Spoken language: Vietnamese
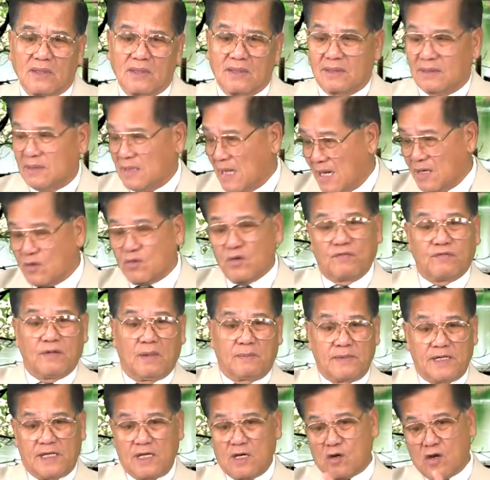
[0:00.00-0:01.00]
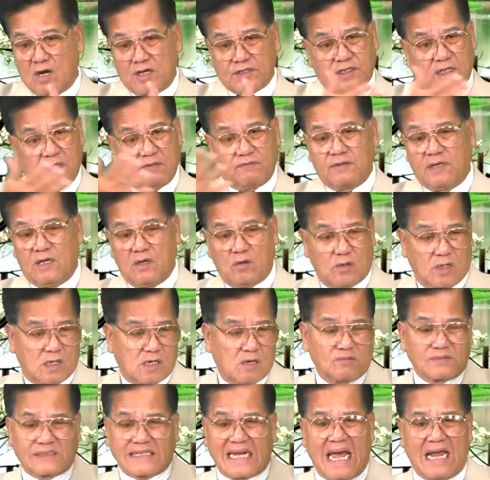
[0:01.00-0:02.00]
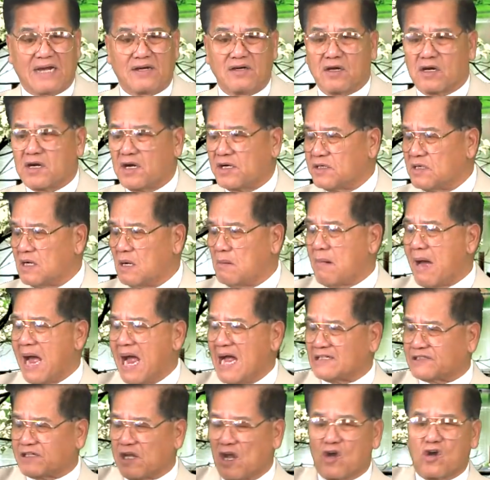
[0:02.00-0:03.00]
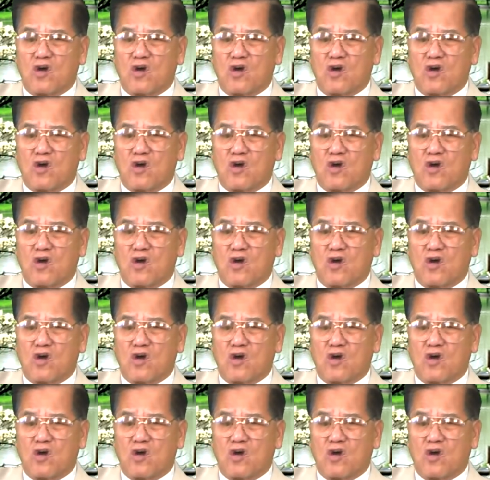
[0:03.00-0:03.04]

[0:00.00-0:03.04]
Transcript: Đấy quý vị bây giờ coi tivi của Cộng sản nó cứ đưa ba trẻ